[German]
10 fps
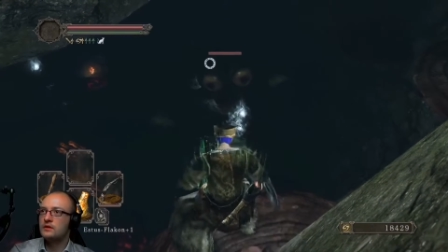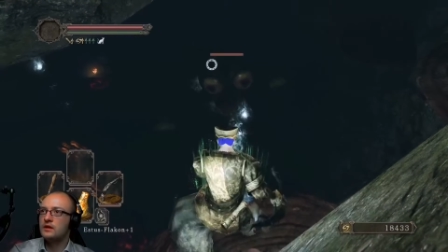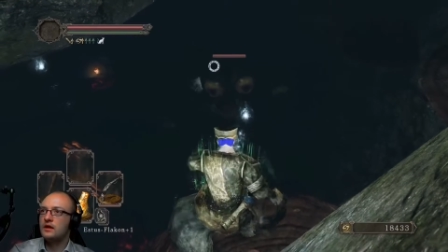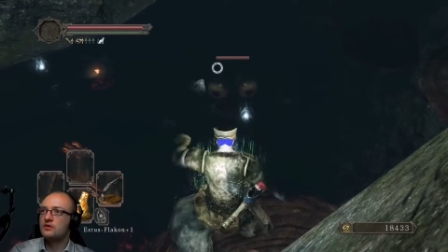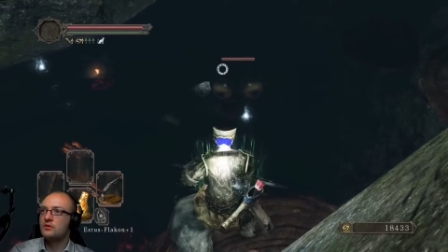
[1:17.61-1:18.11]

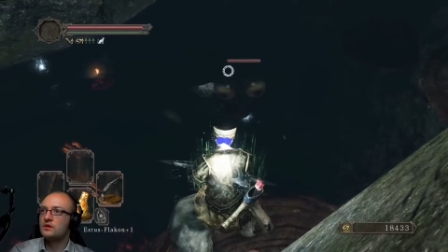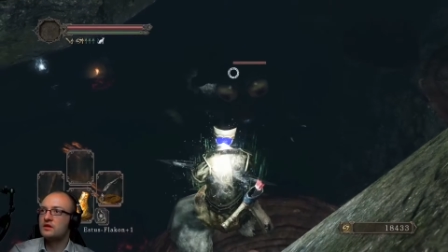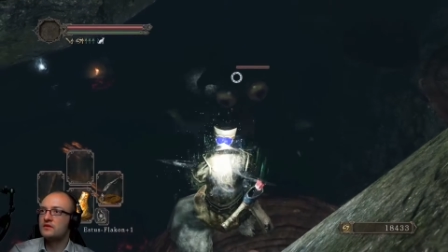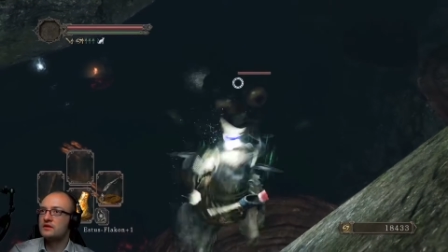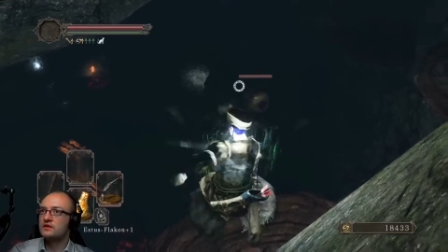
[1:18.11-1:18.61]
Ach komm, dann
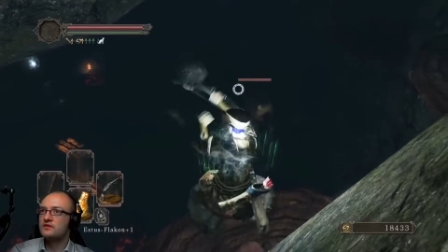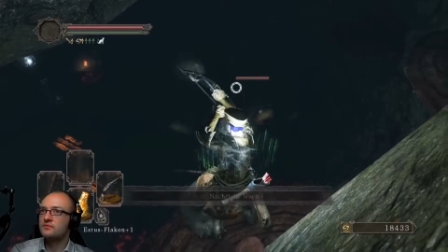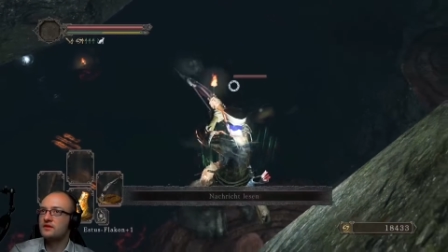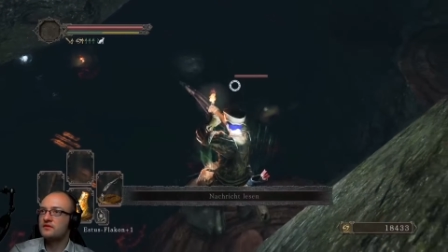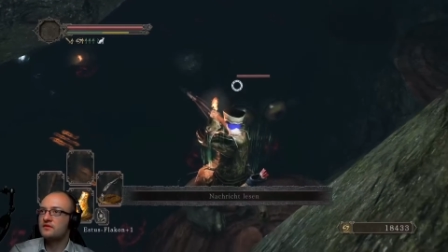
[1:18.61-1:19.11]
nehmen wir den
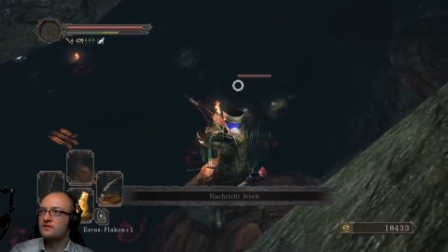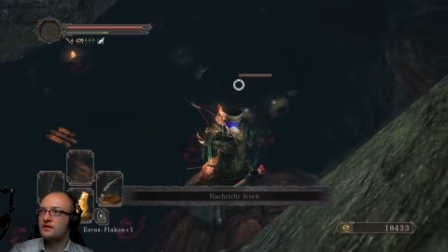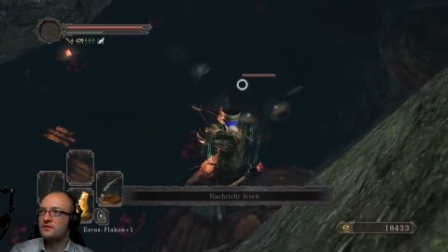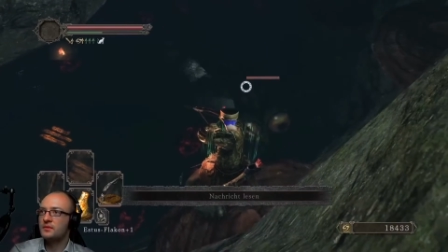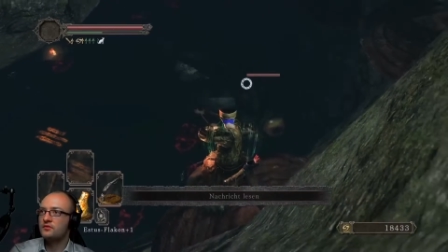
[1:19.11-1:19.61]
Riesenbasilisten
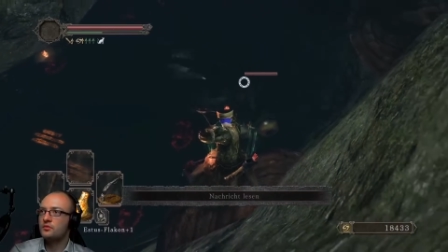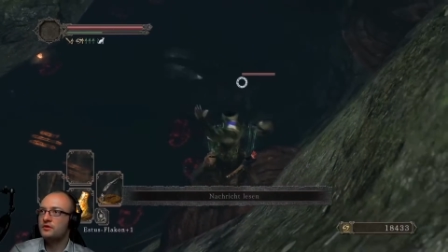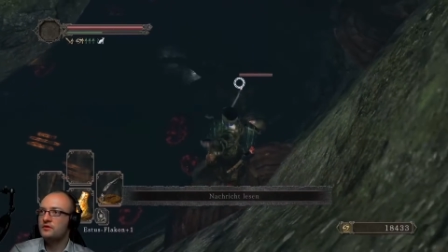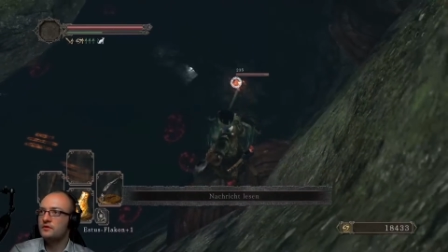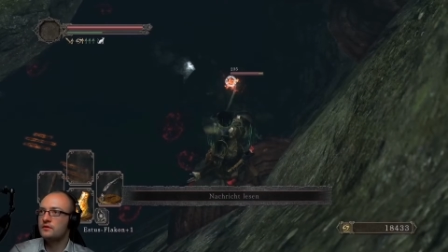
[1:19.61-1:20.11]
einfach mal so
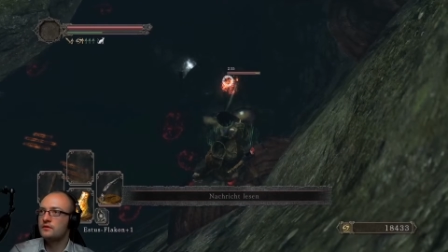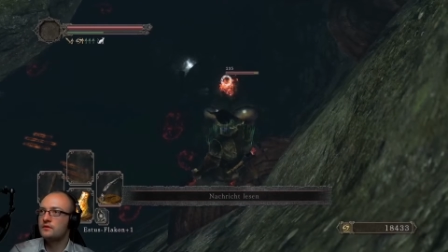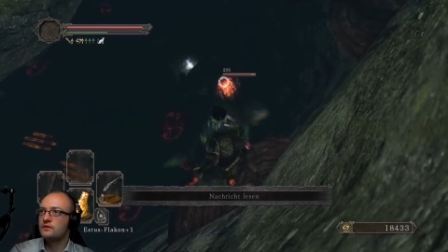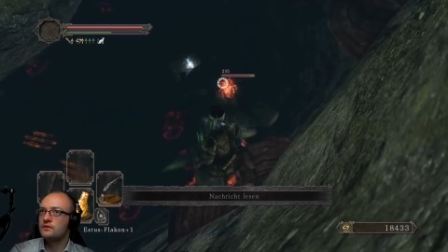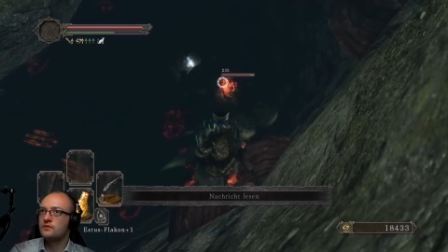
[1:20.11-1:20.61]
mit.
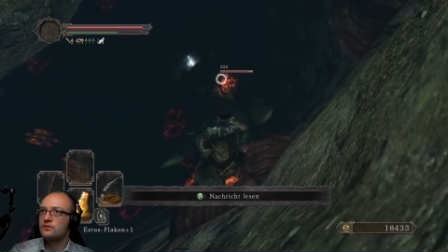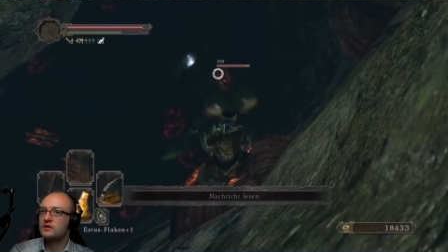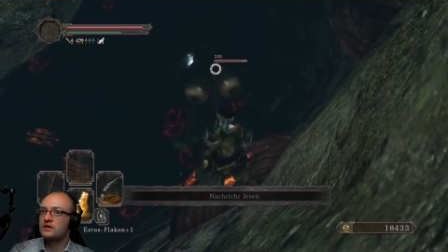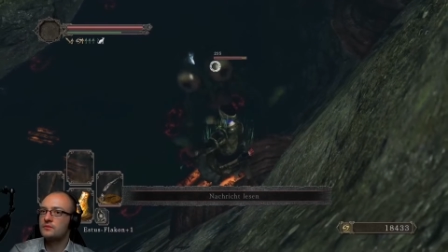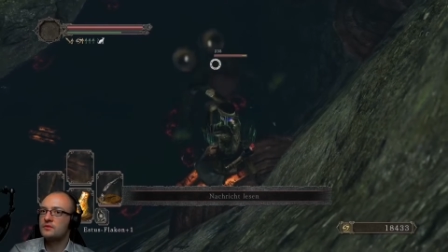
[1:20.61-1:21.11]

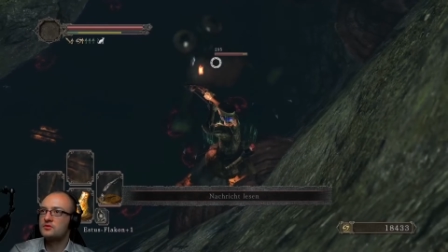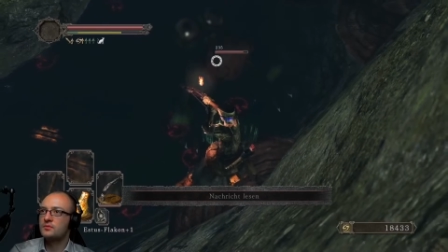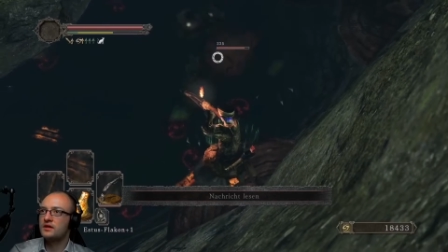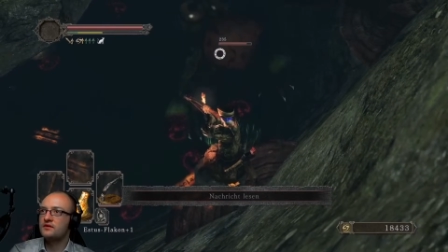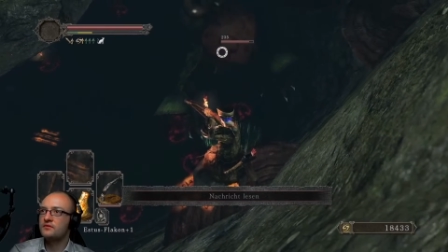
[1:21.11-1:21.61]
Oder geben dem
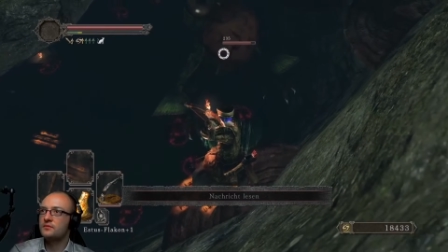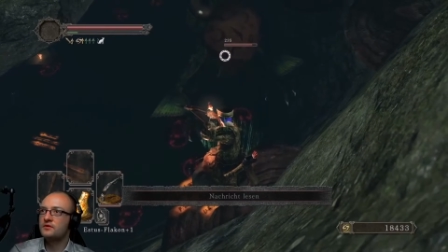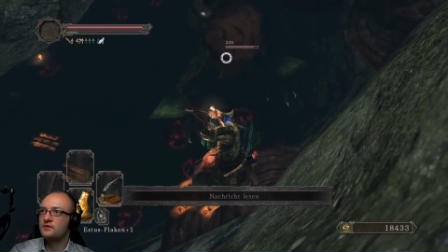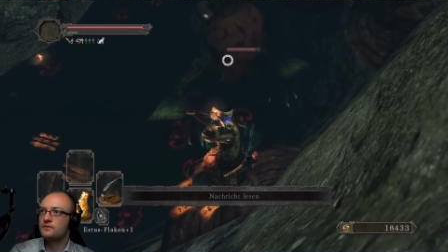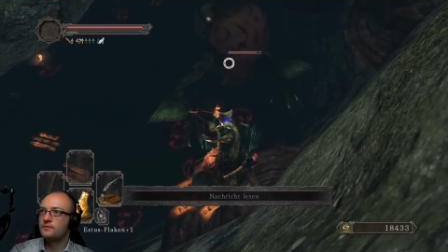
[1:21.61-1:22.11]
schon mal ein, zwei
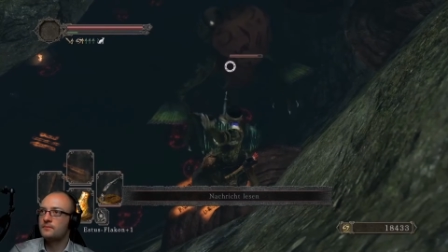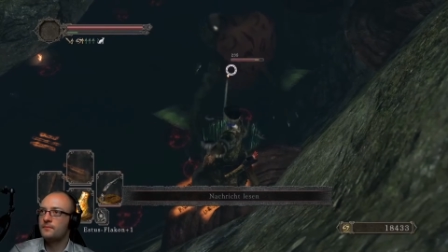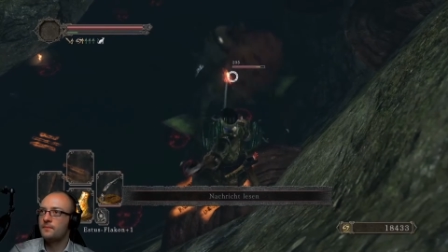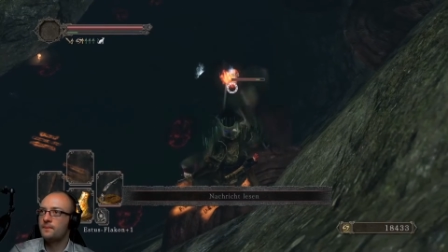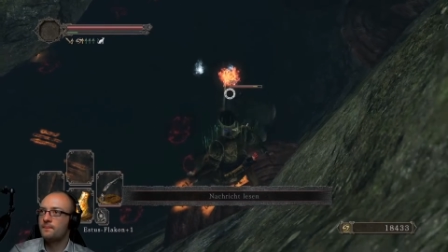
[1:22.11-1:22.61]
mit.
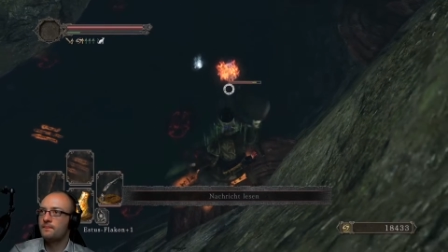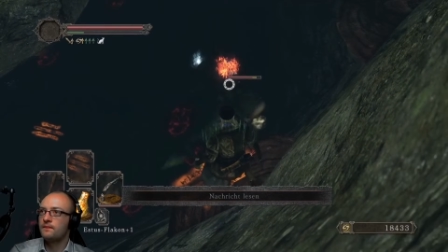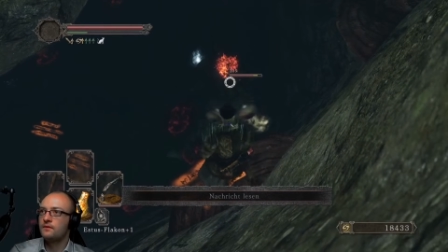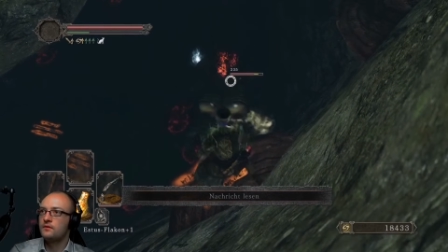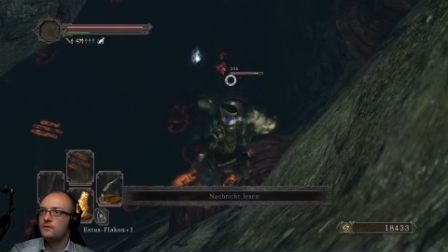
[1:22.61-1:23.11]

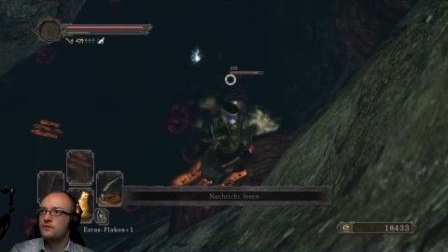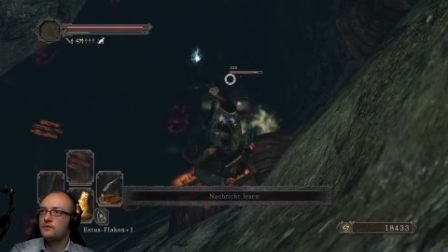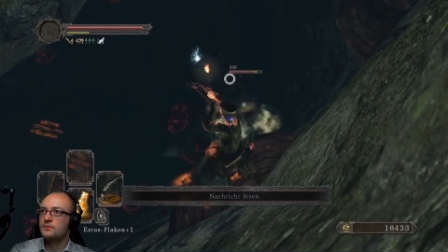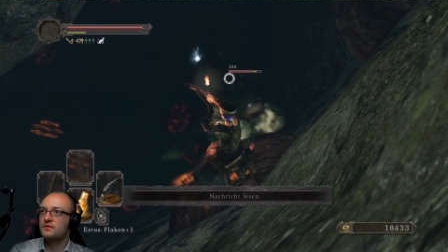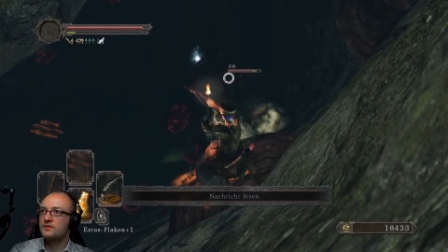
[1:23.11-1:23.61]

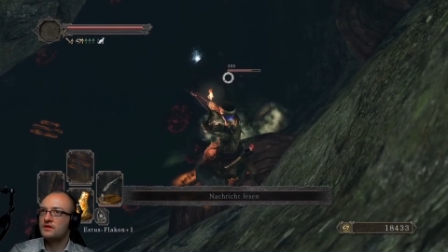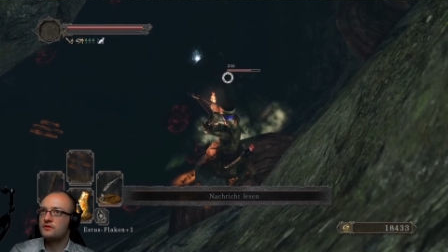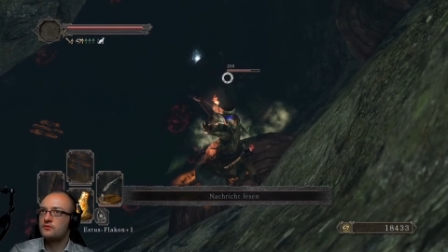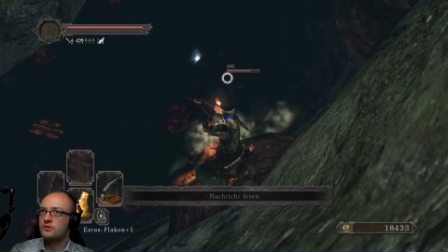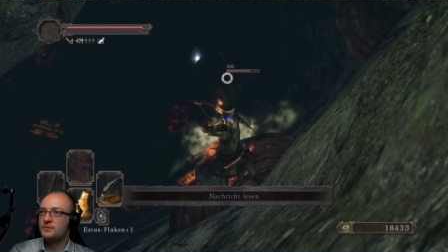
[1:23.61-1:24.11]
Dann machen wir
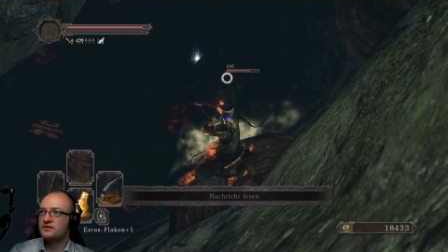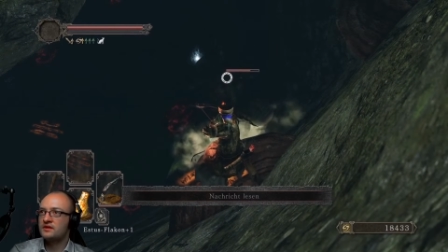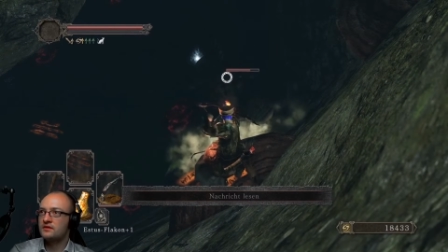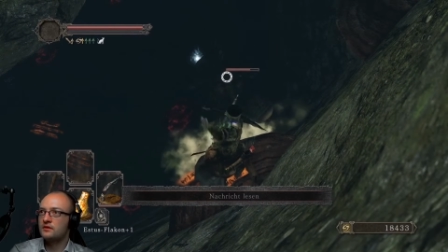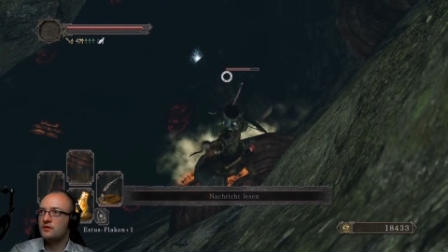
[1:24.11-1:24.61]
gleich eine
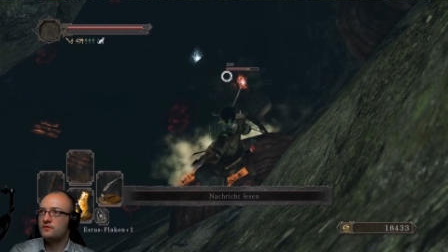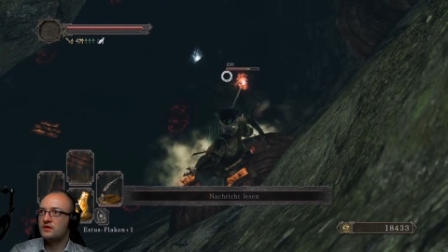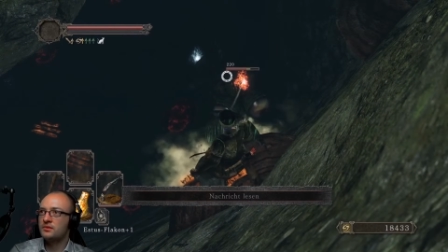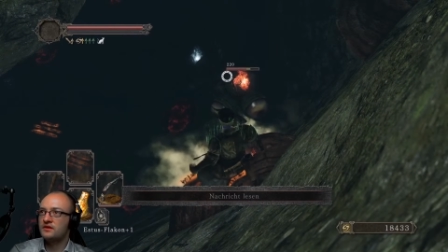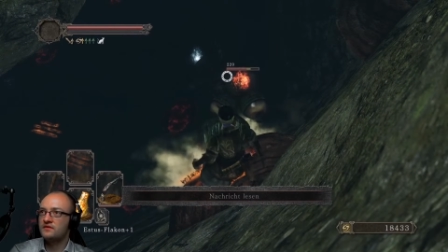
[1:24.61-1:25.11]
Drop-Attacke drauf und
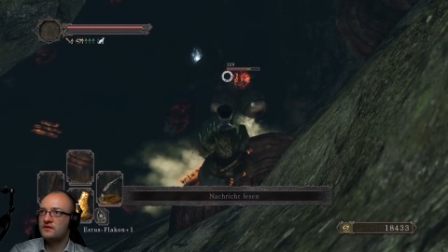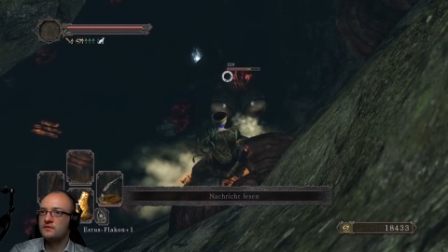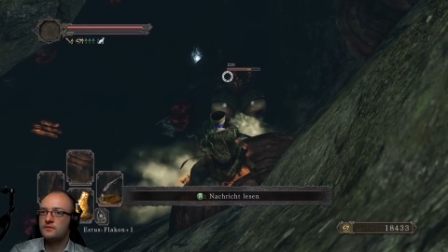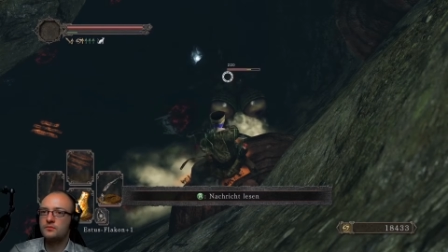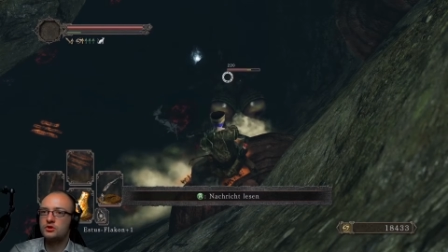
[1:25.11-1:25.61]
dann passt
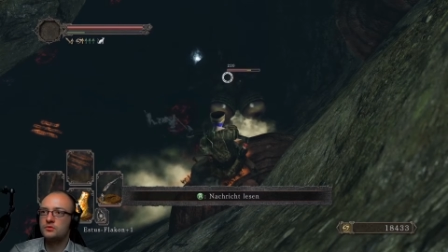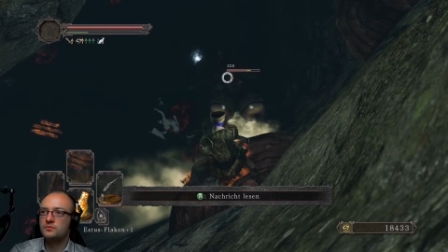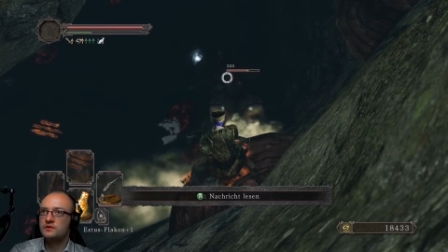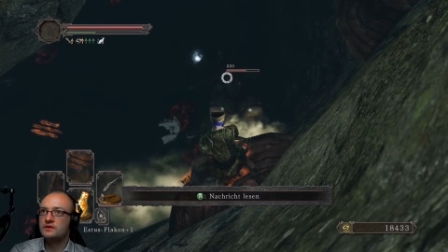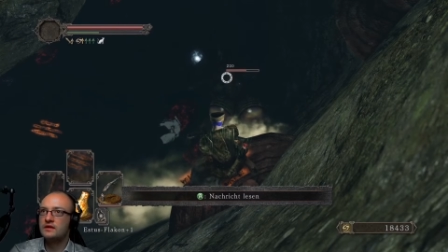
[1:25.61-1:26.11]
das.
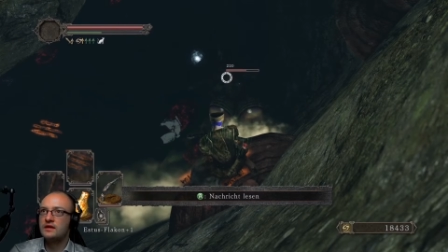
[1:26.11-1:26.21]
Bestimmt.